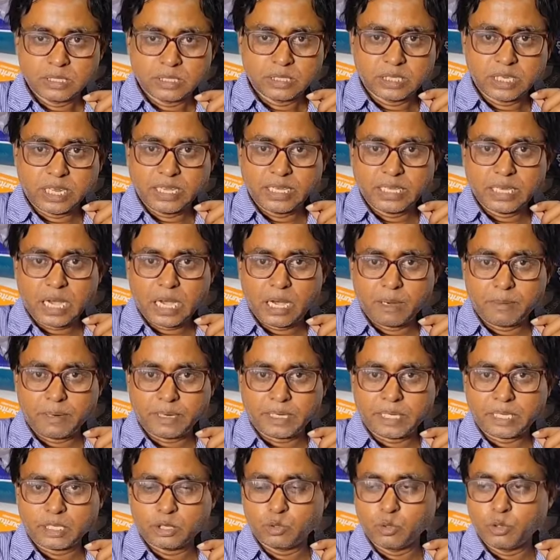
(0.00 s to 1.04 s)
সেই
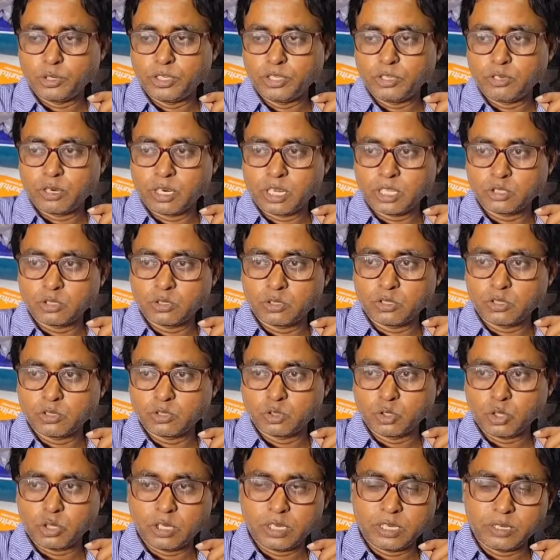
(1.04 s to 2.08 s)
খাবারটা তৈরি করার জন্য
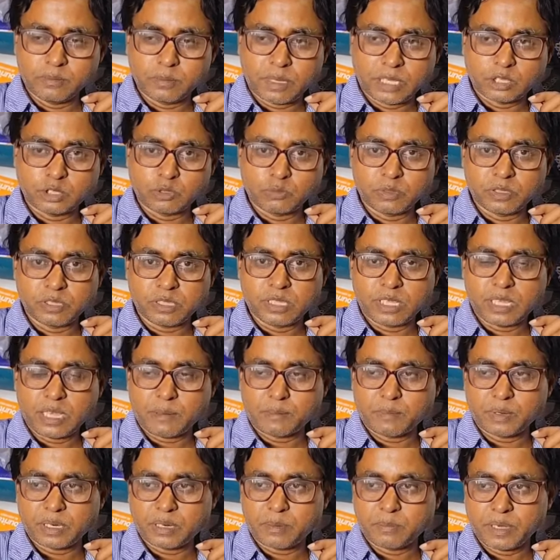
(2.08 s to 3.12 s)
জলের মাধ্যমে দিয়ে
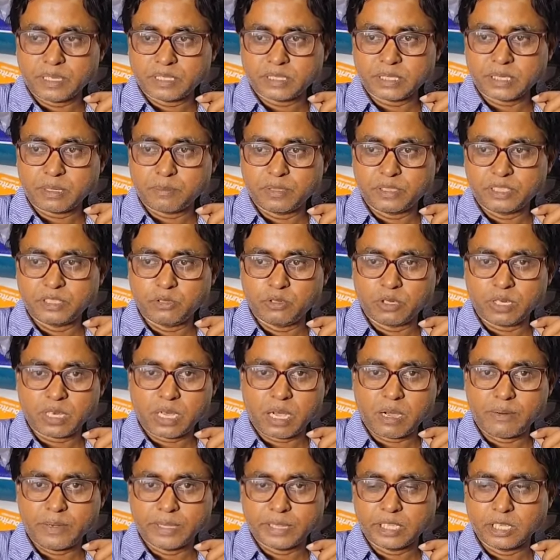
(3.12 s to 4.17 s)
আপনাকে মাছটাকে বেশি করে
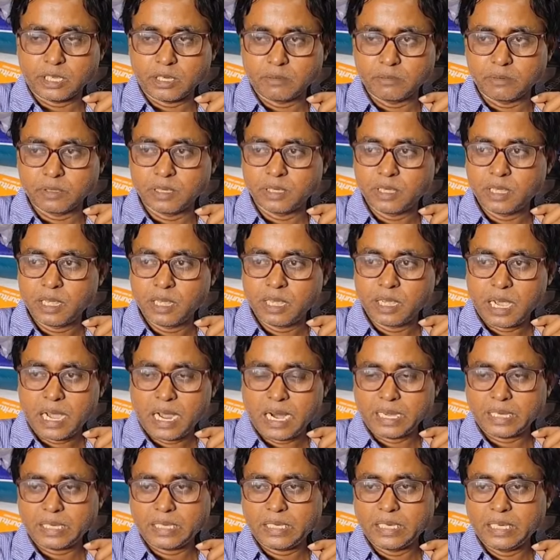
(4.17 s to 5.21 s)
খাওয়াতে হবে
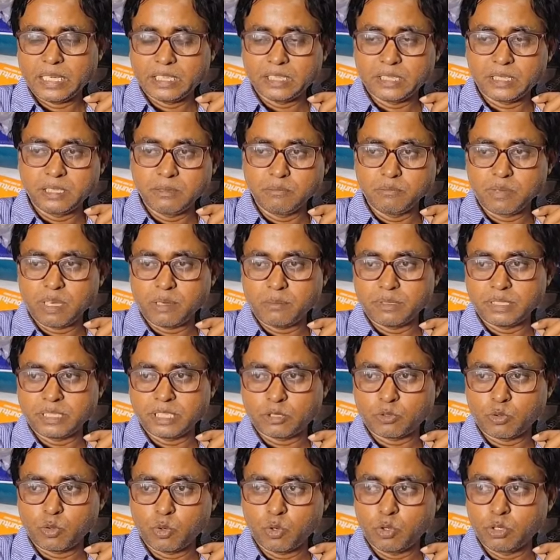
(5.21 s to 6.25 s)
আর কৃত্রিমভাবে
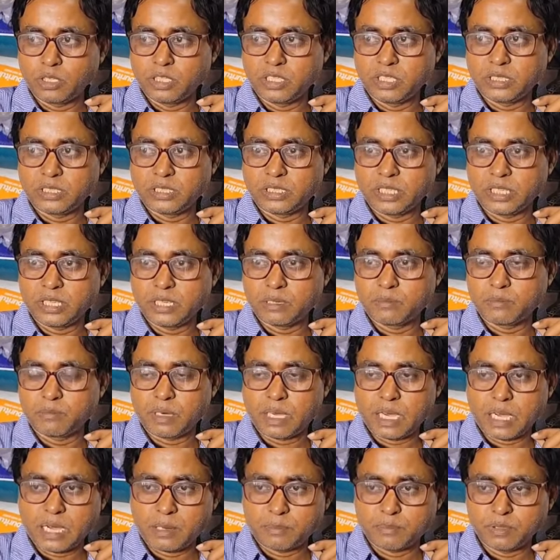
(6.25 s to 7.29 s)
যে খোল দিচ্ছেন
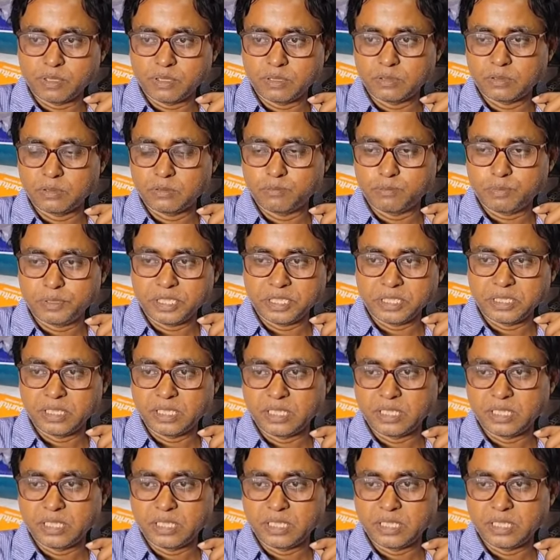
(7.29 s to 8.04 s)
বা আপনি ফিড